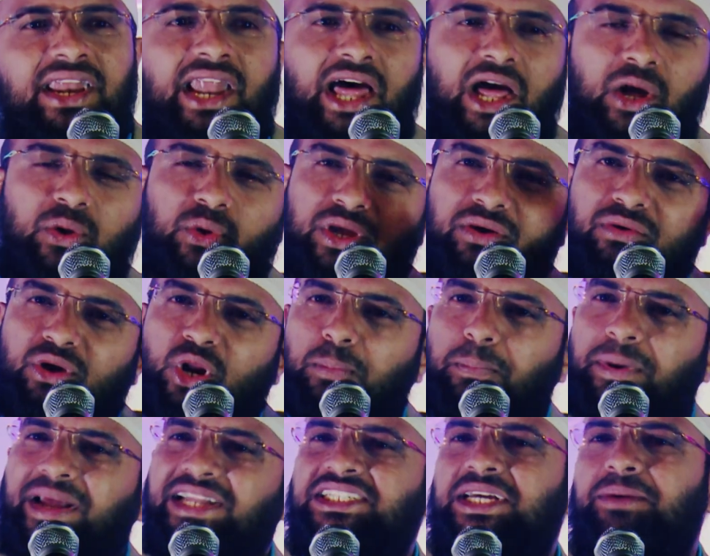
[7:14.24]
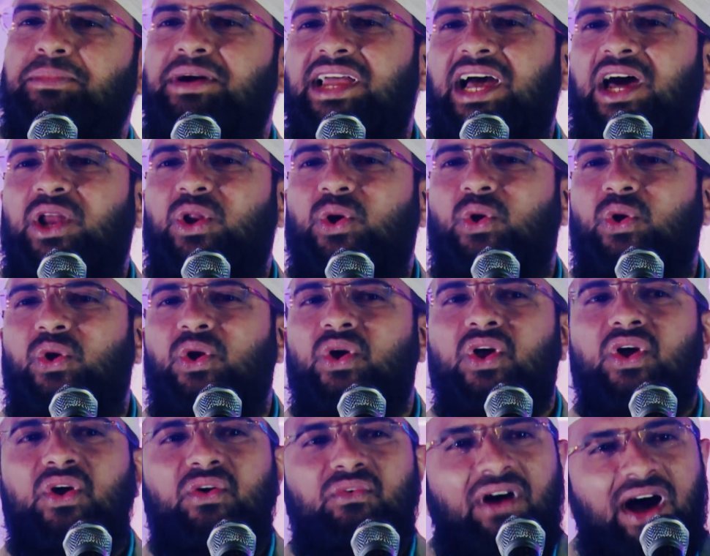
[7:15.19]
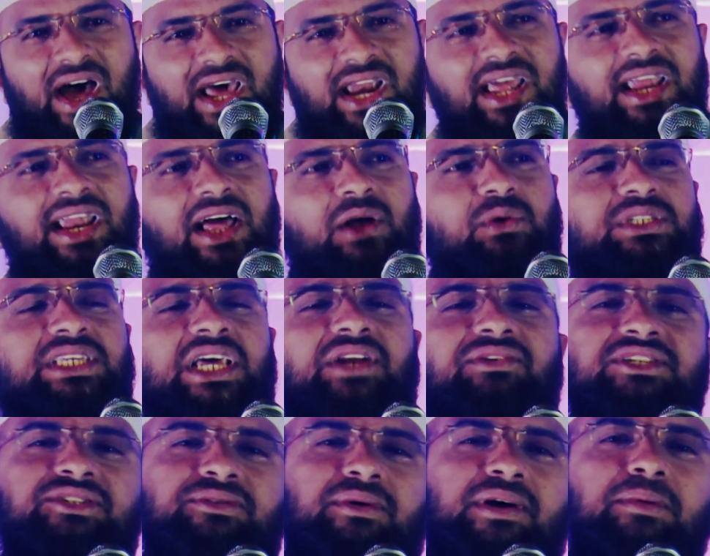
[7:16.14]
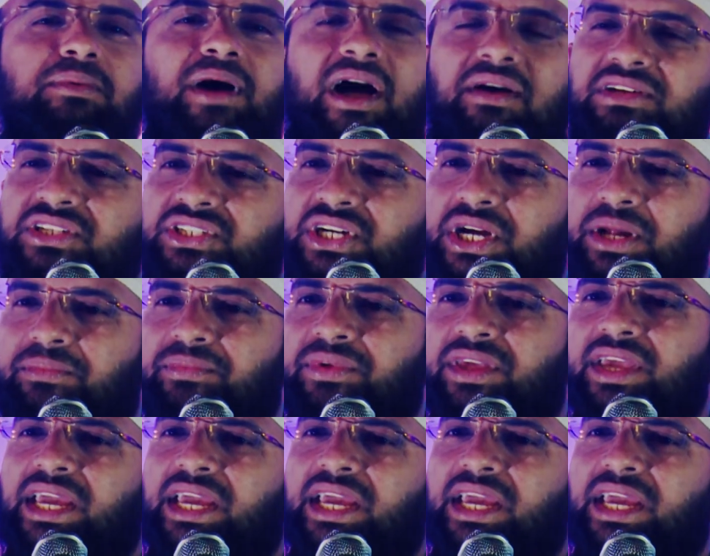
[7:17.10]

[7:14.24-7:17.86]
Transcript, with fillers: నాకు ఎవరో పరిచయం అయ్యారు వారే నాకు సర్వస్వాన్ని భావించడం